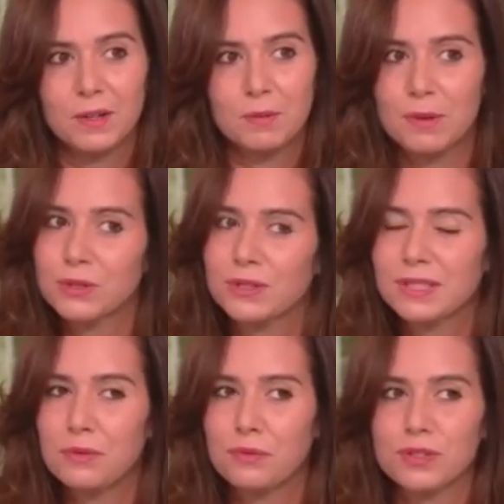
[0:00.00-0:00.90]
je pense que
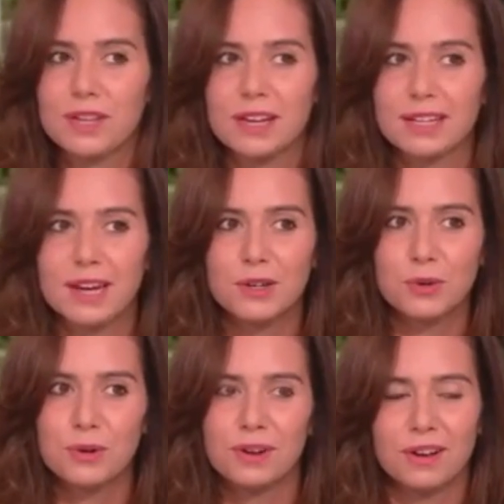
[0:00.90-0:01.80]
si on faisait un
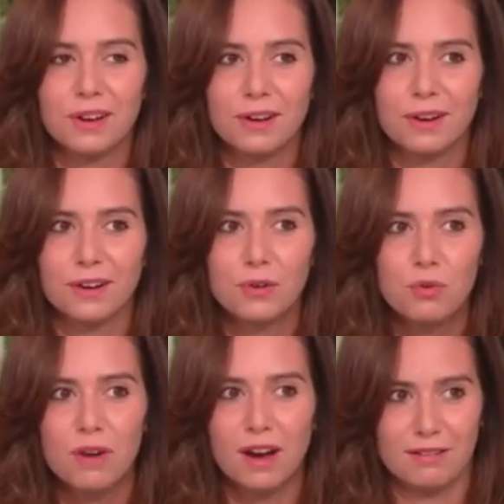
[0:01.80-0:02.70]
calcul euh,
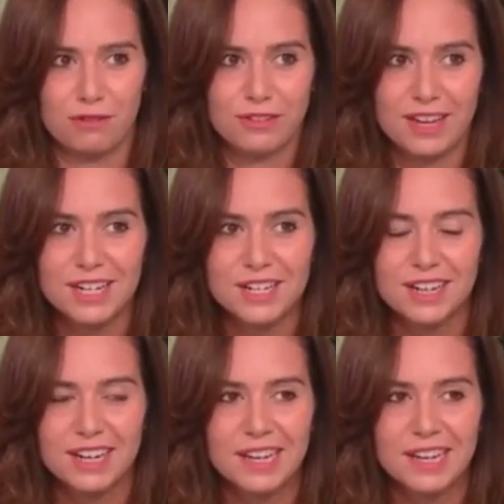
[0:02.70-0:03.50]
coût-avantage,